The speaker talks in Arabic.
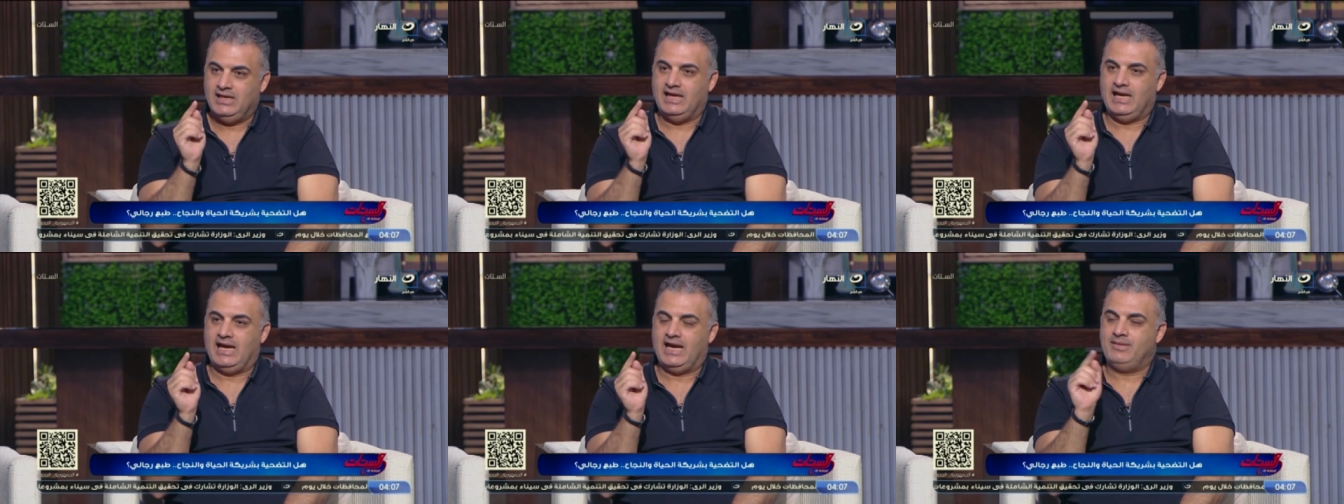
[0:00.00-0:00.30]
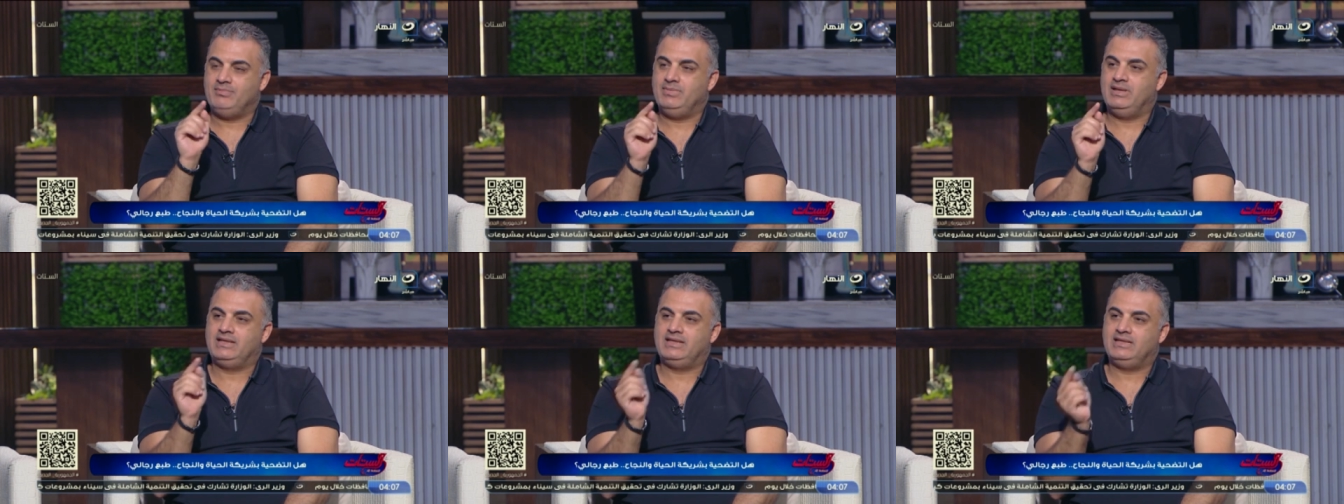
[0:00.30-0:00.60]

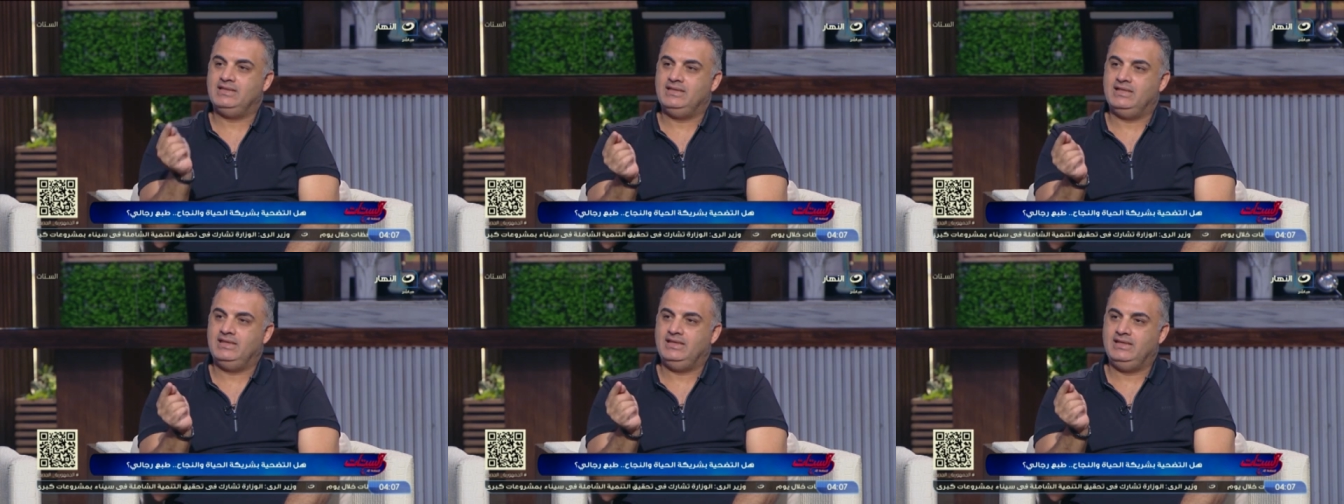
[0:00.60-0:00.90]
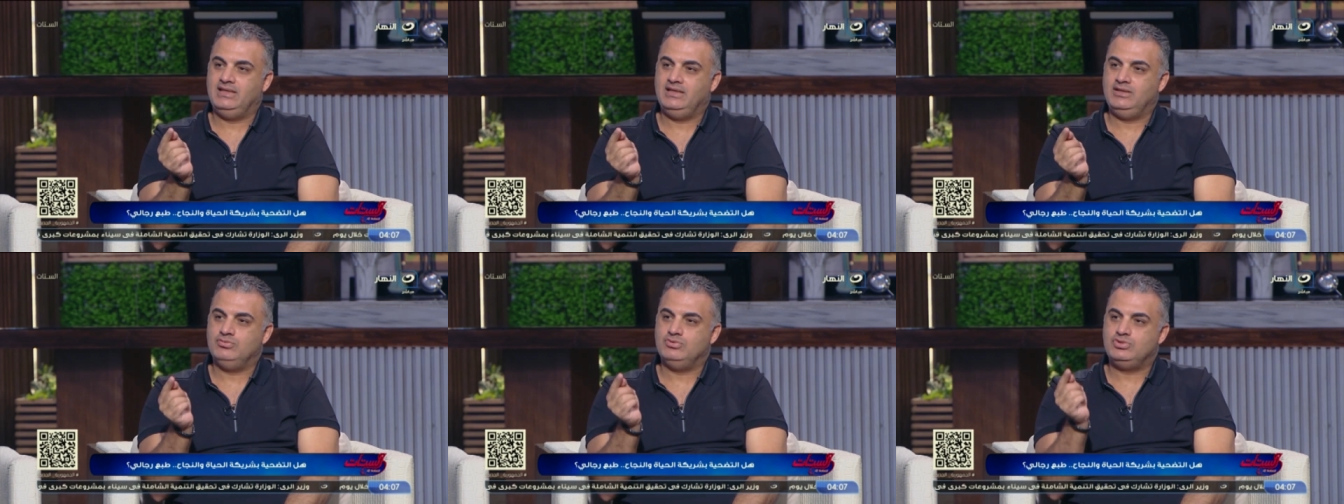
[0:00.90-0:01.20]
عمل كده
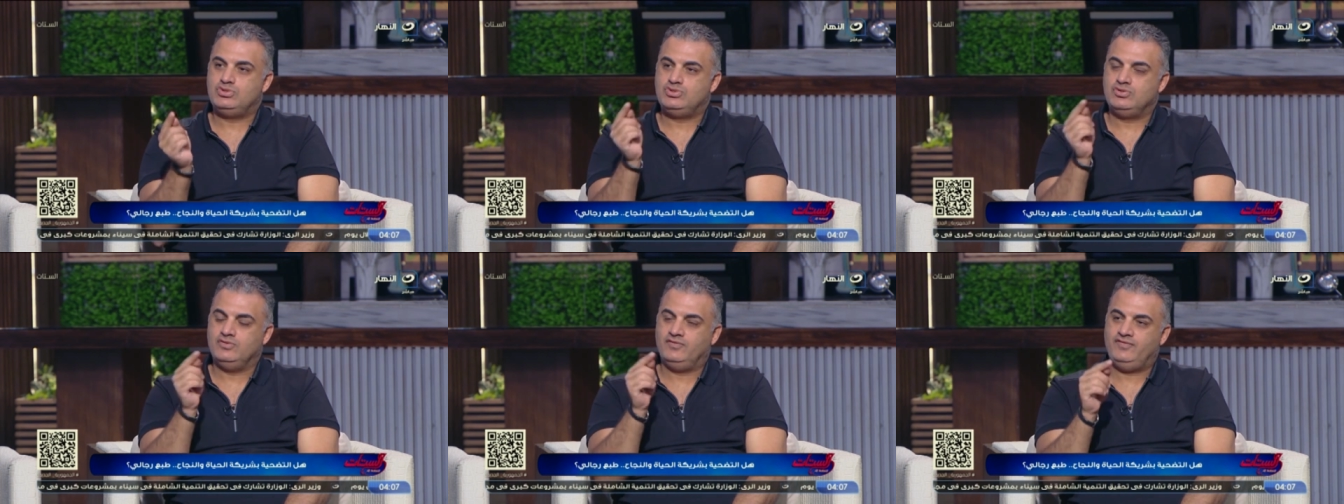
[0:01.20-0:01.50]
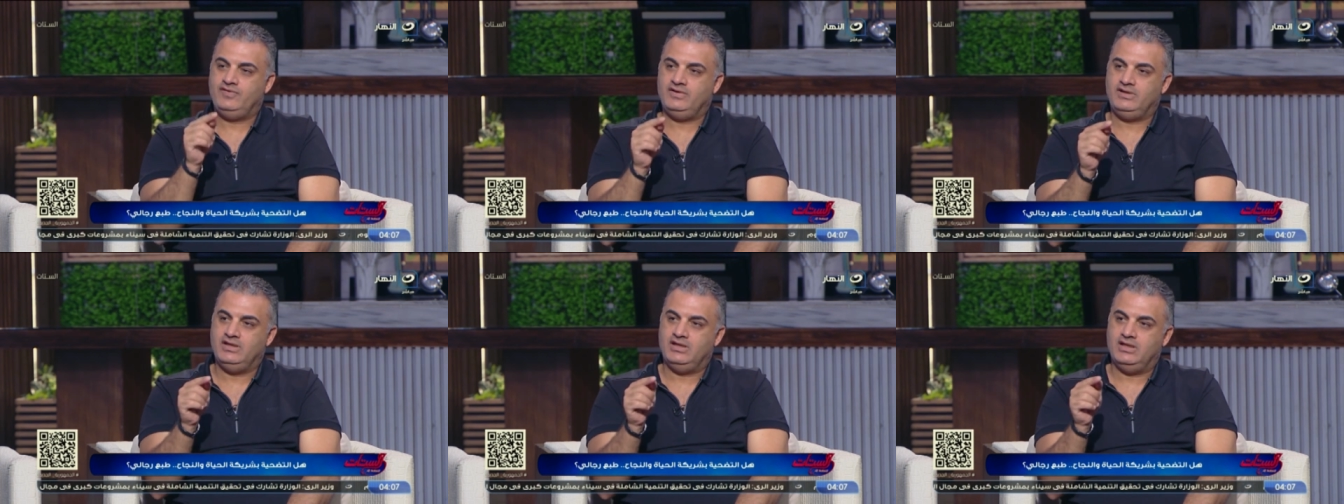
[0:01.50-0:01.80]
ليه
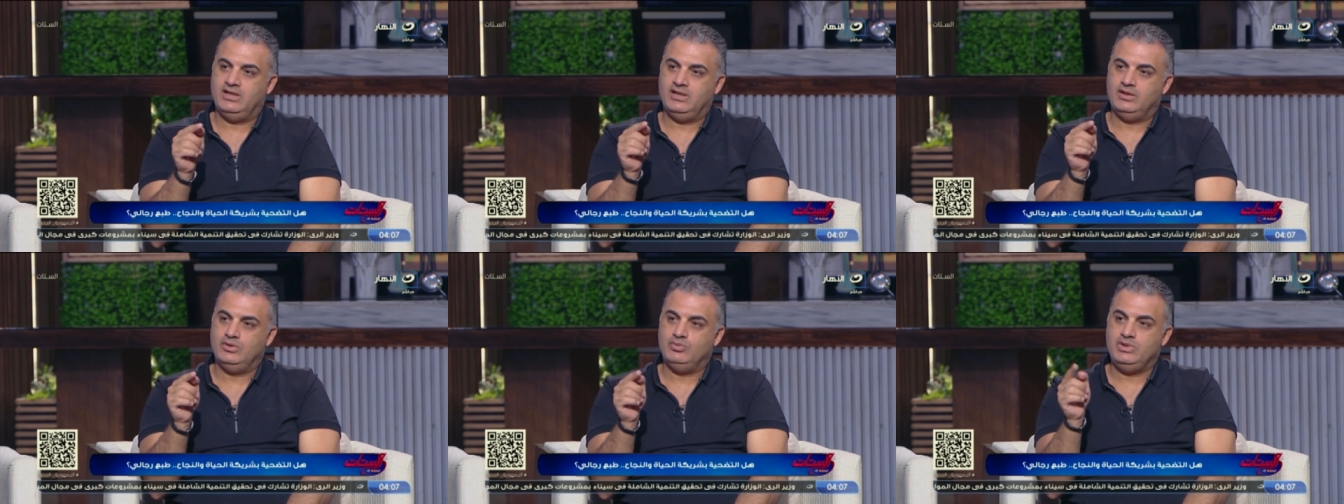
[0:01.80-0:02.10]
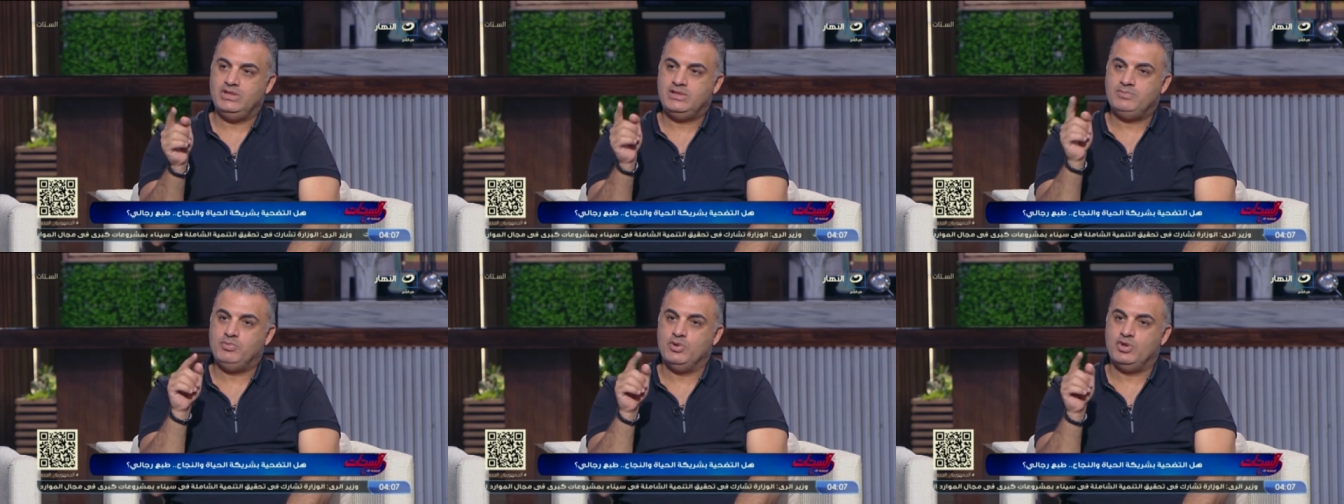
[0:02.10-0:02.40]
وتشوف
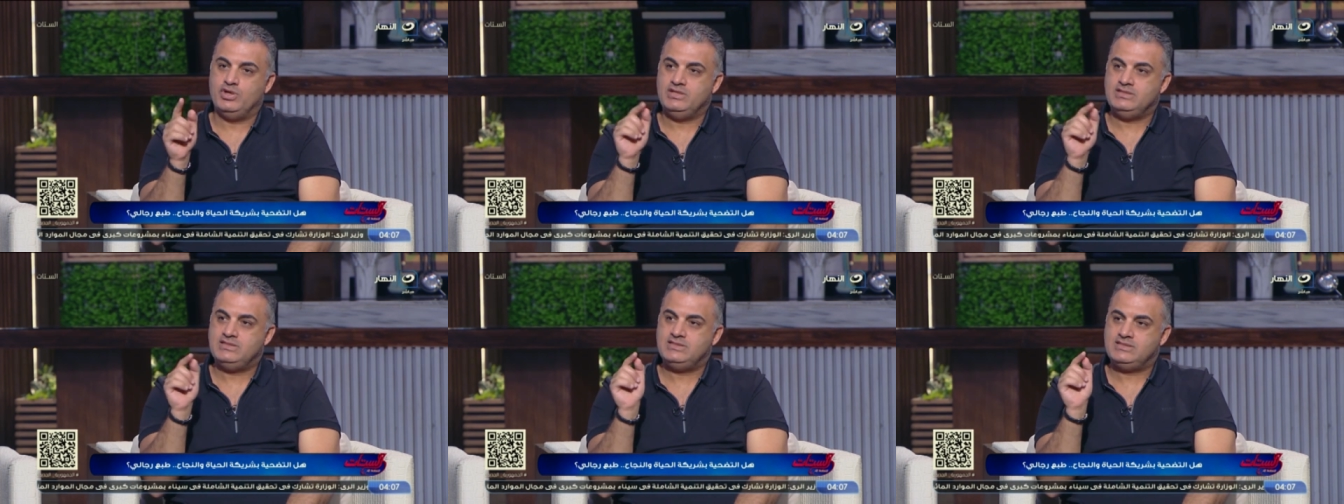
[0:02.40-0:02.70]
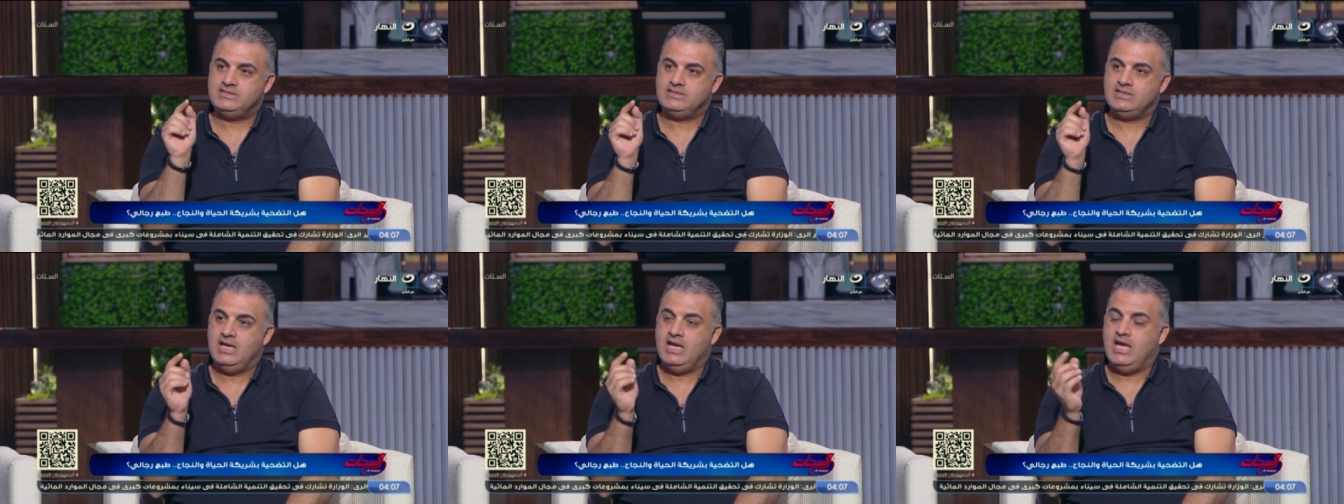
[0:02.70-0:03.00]
الويك بوينت
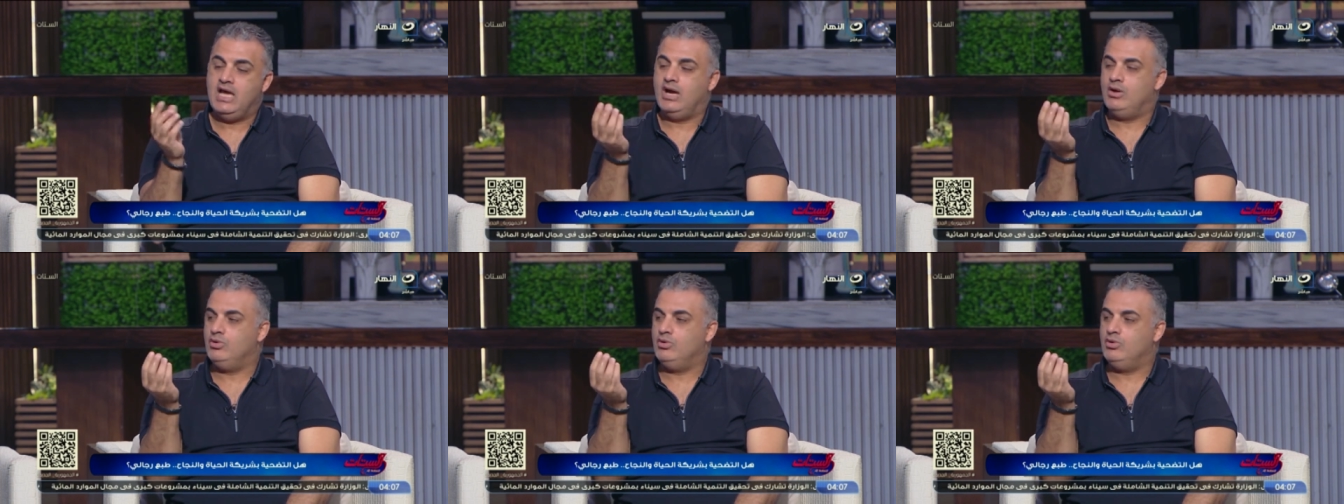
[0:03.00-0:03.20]
لا لا